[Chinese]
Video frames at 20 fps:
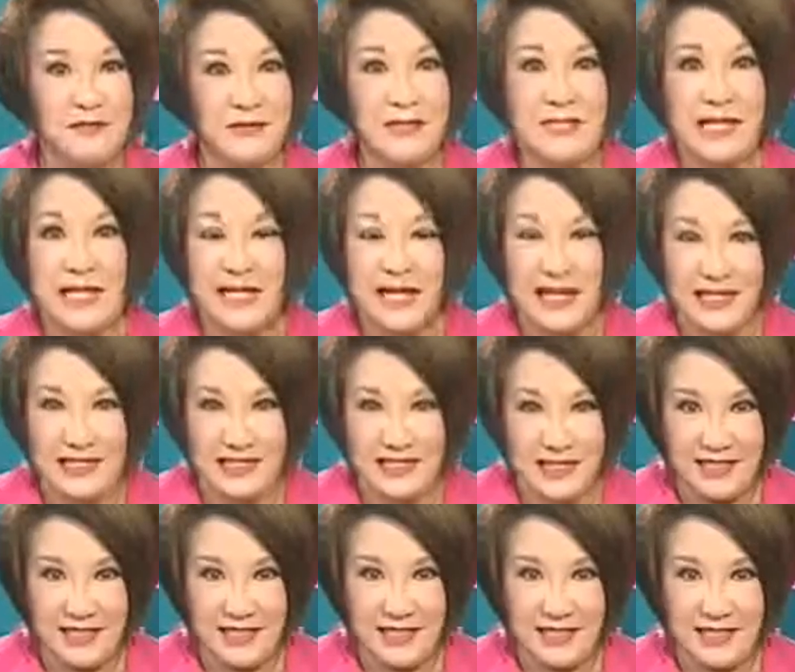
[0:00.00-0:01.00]
且非常感
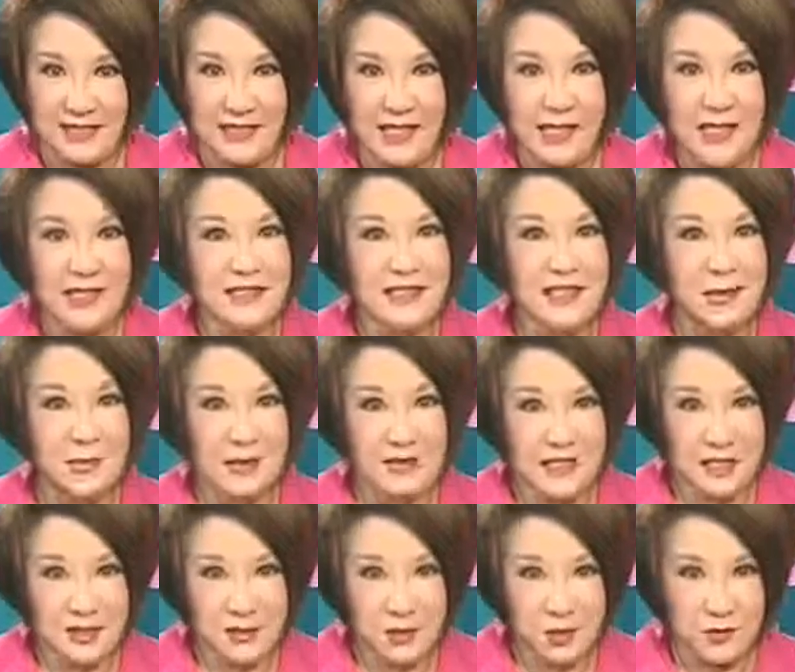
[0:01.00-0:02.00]
谢您在晚
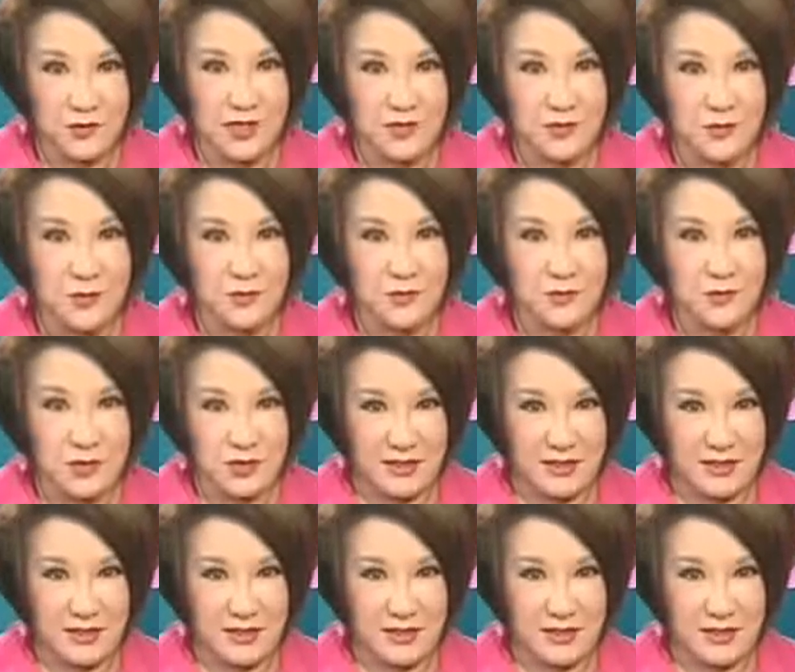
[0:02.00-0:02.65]
上九点钟